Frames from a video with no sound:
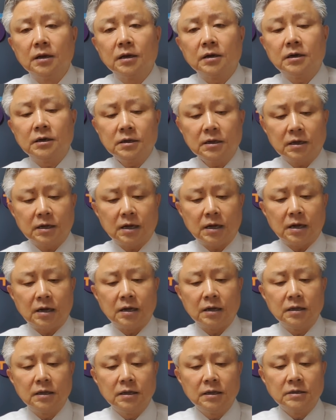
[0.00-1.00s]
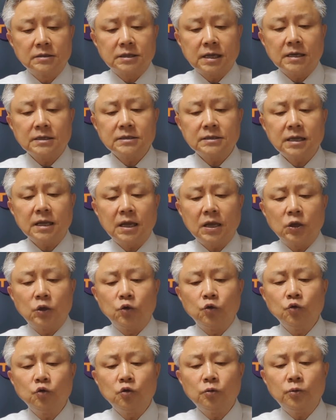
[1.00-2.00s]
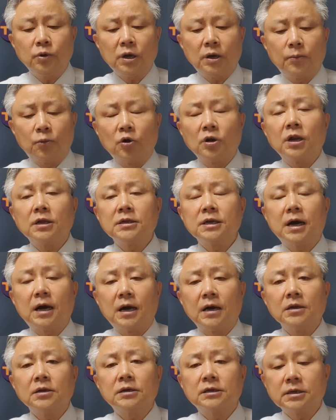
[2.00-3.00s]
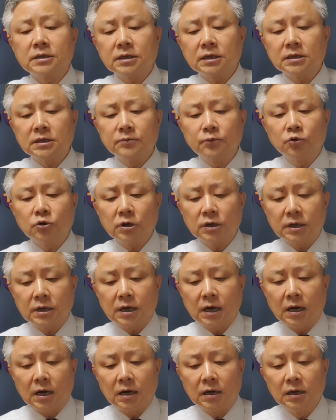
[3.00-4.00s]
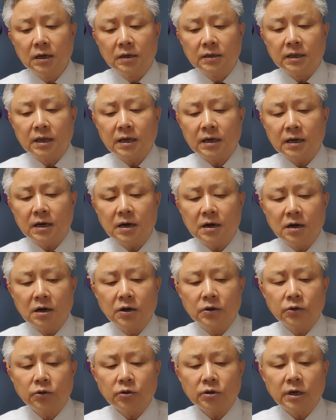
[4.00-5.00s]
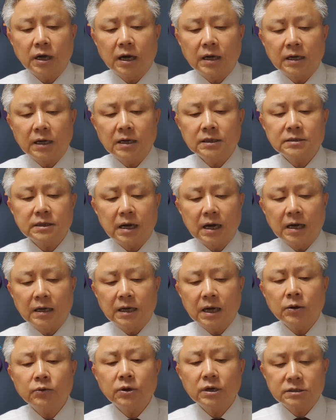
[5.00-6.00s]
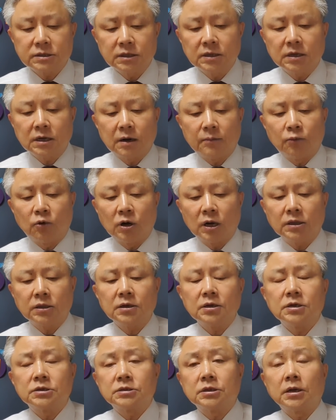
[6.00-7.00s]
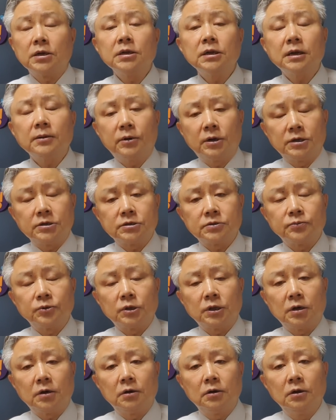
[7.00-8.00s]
그러니까 사전에 윤 후보가 몰랐냐 기자들이 물으니까 내가 의논을 안, 하, 안 하고 했으니까 몰랐던 것이다 이렇게 말했습니다.